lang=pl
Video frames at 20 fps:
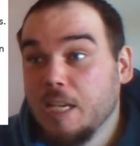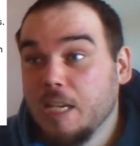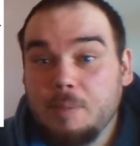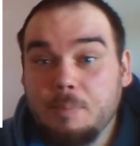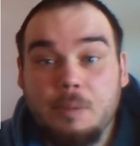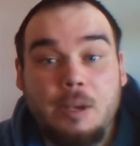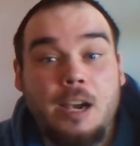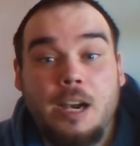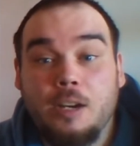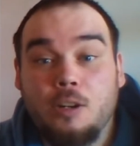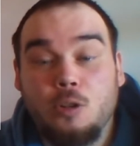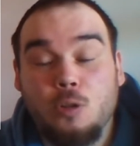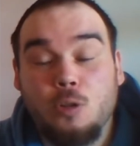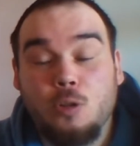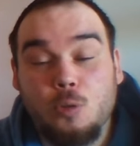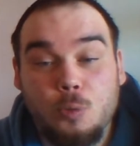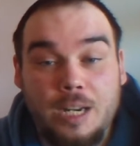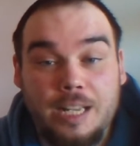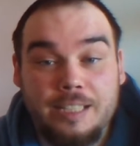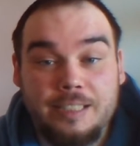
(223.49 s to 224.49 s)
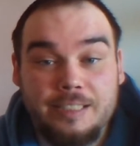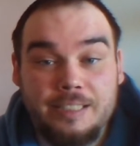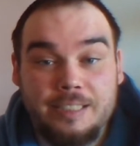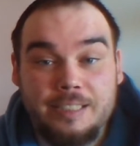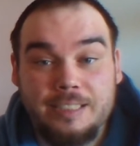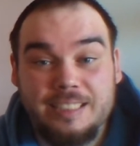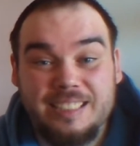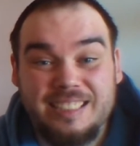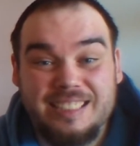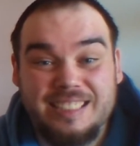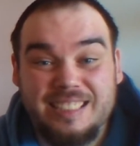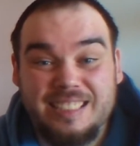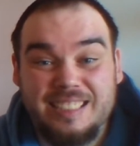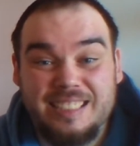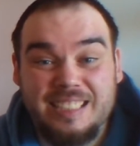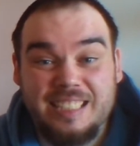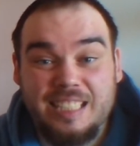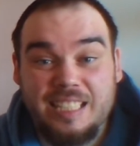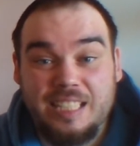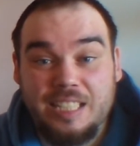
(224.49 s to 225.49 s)
i miała konkurencję
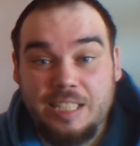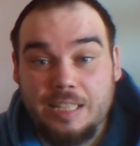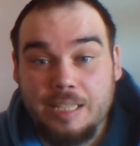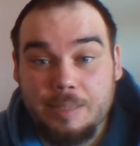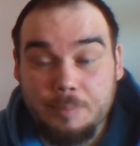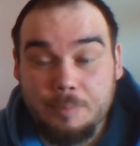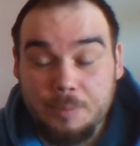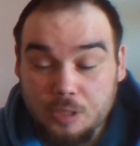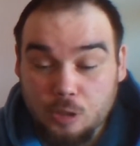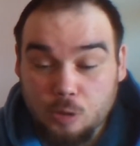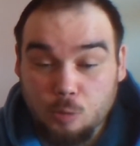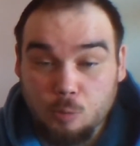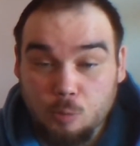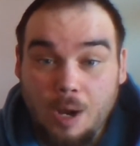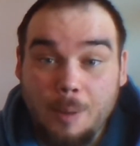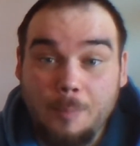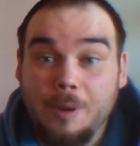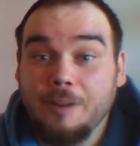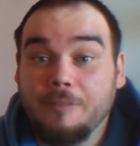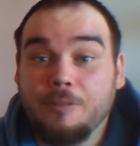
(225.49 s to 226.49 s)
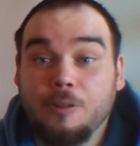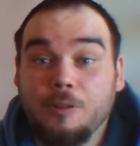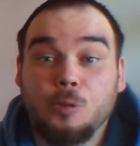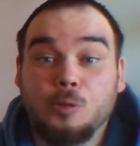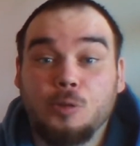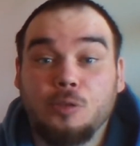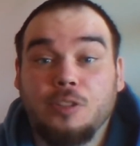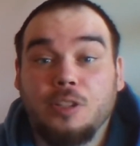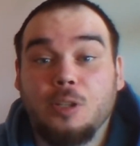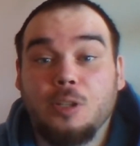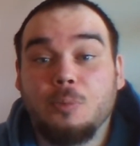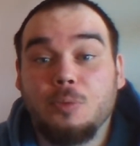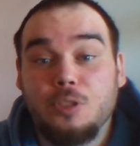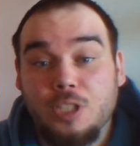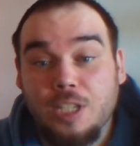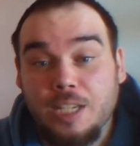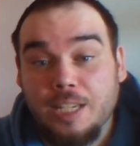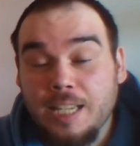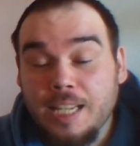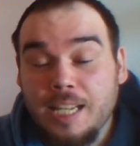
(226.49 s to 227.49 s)
z innymi tytułami, a w końcu wiadomo,
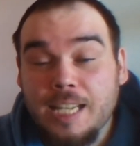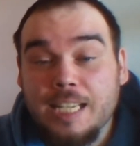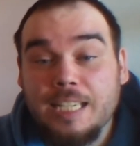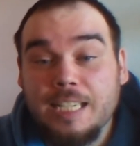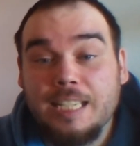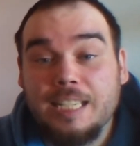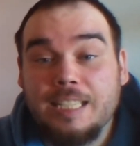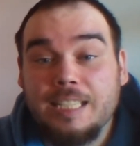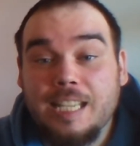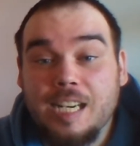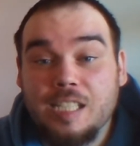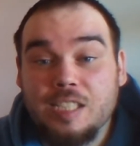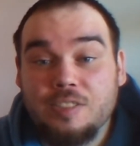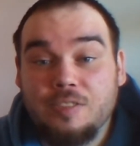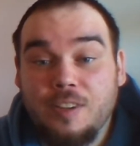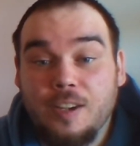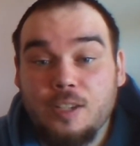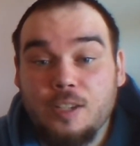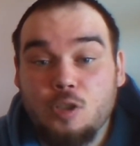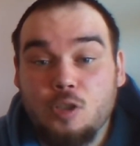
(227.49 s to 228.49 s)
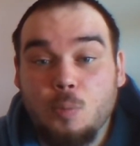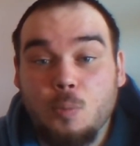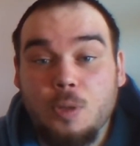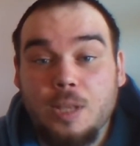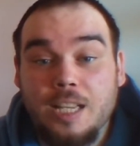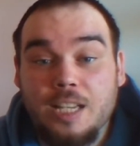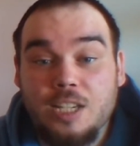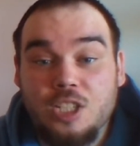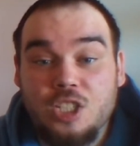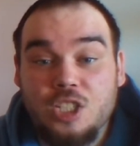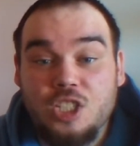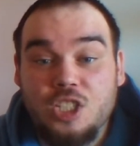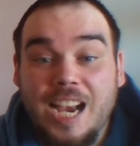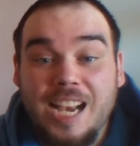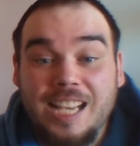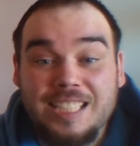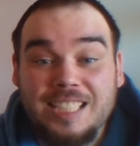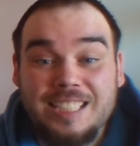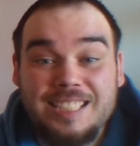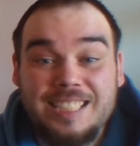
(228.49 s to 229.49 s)
że gry teraz walczą o nasz
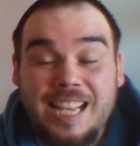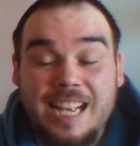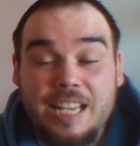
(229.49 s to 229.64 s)
czas,